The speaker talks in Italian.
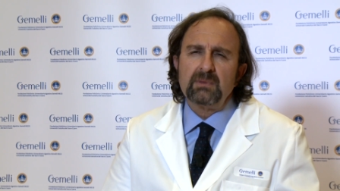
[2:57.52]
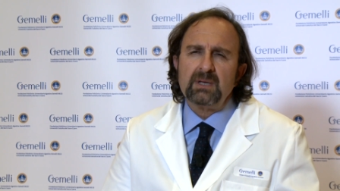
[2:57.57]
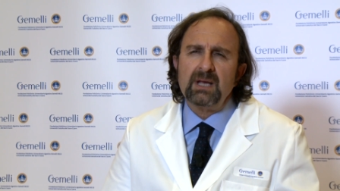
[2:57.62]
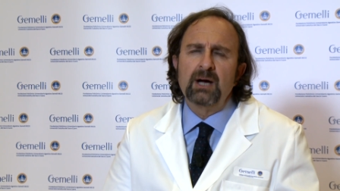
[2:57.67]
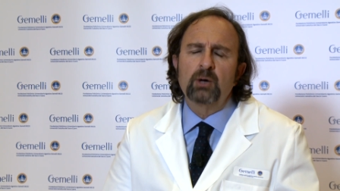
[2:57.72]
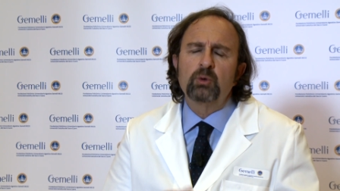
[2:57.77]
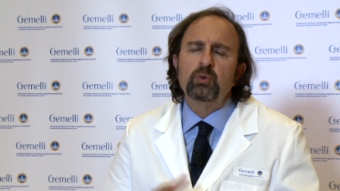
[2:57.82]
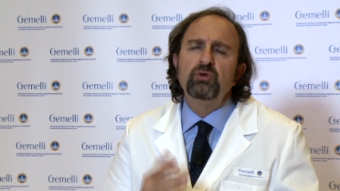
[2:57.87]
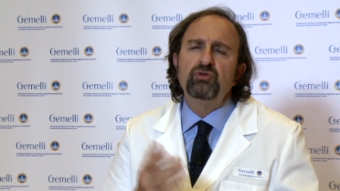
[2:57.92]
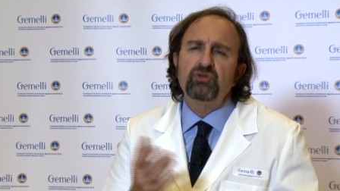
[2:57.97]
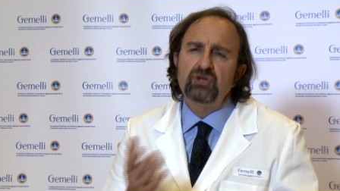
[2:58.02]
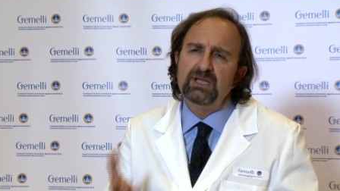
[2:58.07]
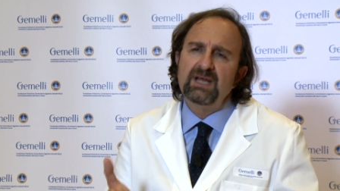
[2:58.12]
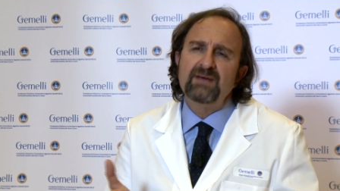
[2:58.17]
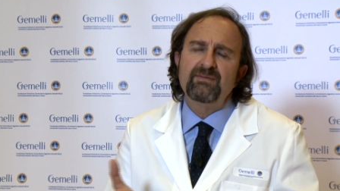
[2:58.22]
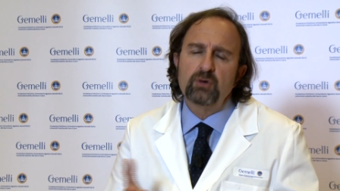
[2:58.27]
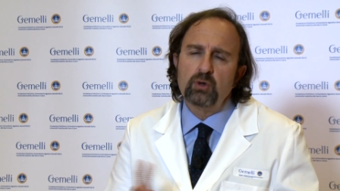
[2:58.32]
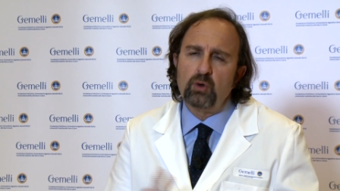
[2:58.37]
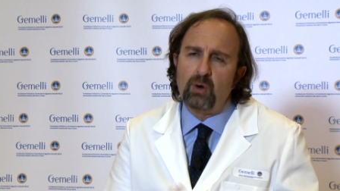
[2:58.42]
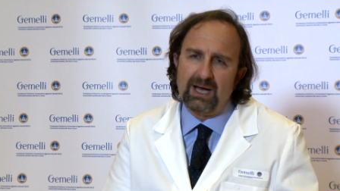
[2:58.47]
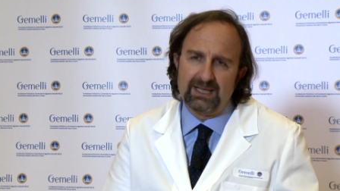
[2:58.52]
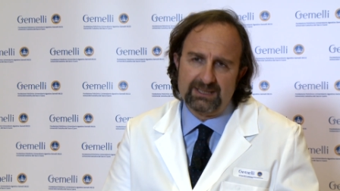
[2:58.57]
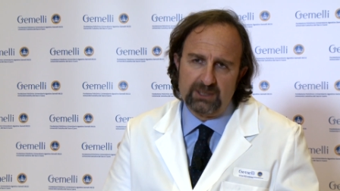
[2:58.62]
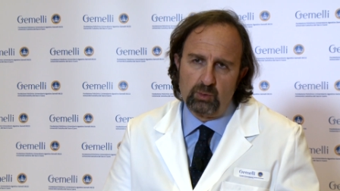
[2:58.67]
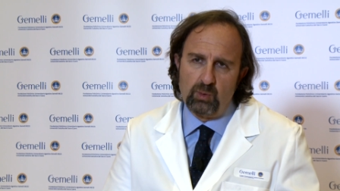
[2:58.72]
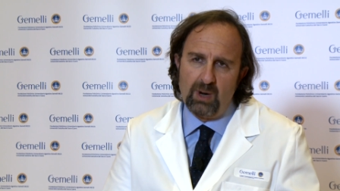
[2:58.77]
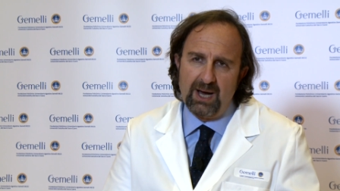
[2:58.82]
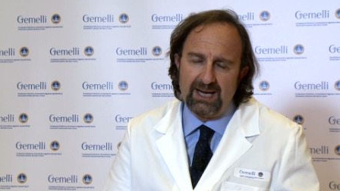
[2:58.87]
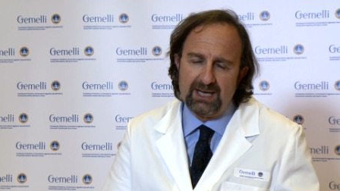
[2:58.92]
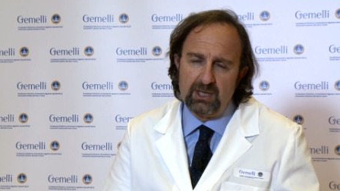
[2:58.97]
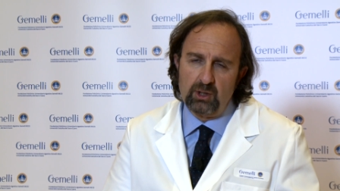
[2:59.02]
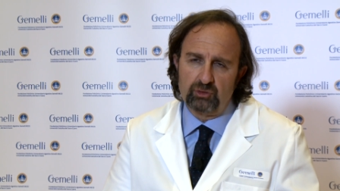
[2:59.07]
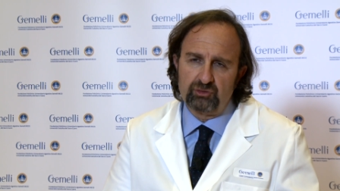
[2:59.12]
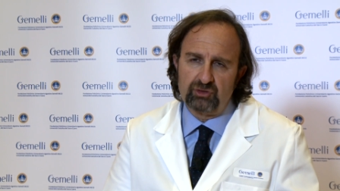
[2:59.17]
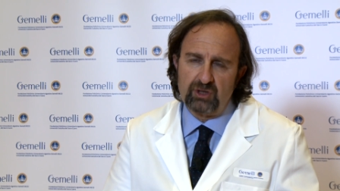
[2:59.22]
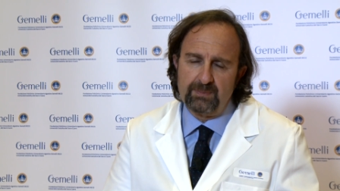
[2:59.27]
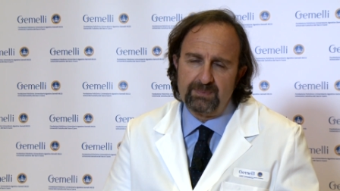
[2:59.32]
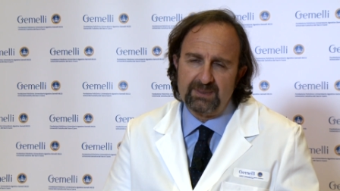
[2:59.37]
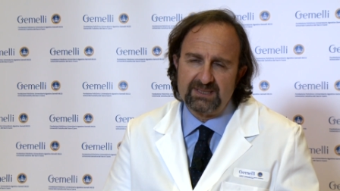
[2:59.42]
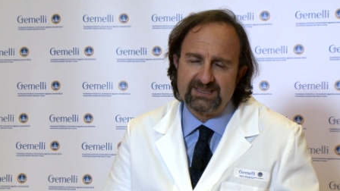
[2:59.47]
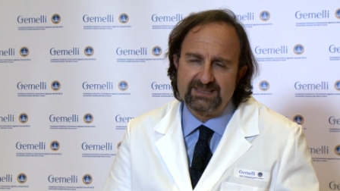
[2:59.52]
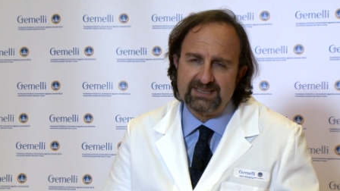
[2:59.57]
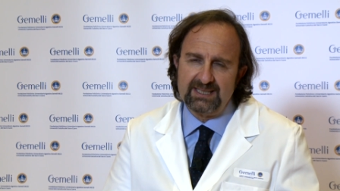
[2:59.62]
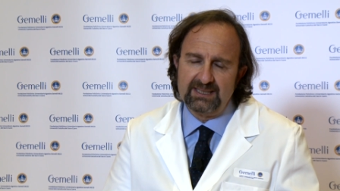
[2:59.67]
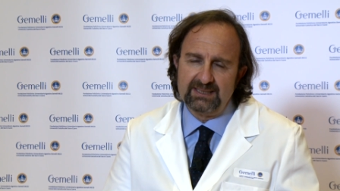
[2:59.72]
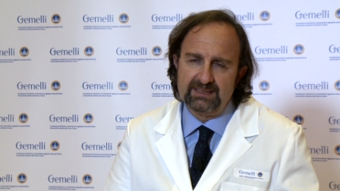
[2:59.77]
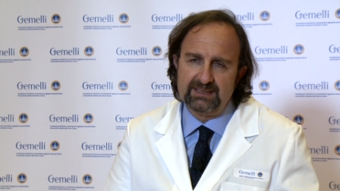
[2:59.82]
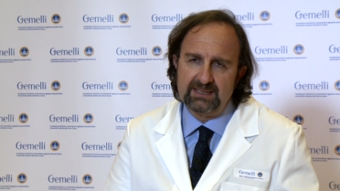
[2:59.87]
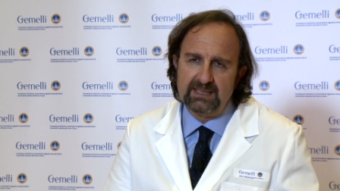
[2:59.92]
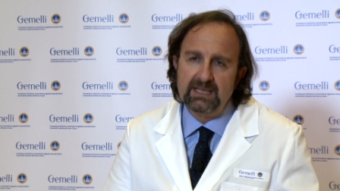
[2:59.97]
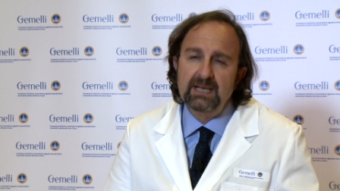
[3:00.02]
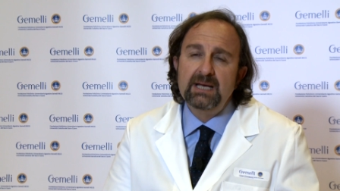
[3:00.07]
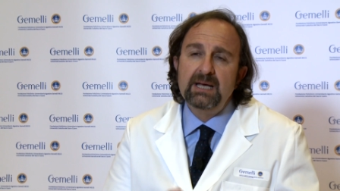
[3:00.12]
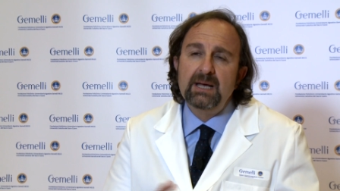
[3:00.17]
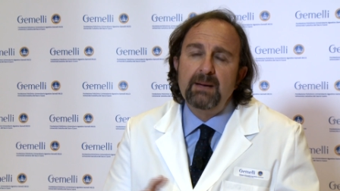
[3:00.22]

a cui si devono adeguare i nostri pazienti.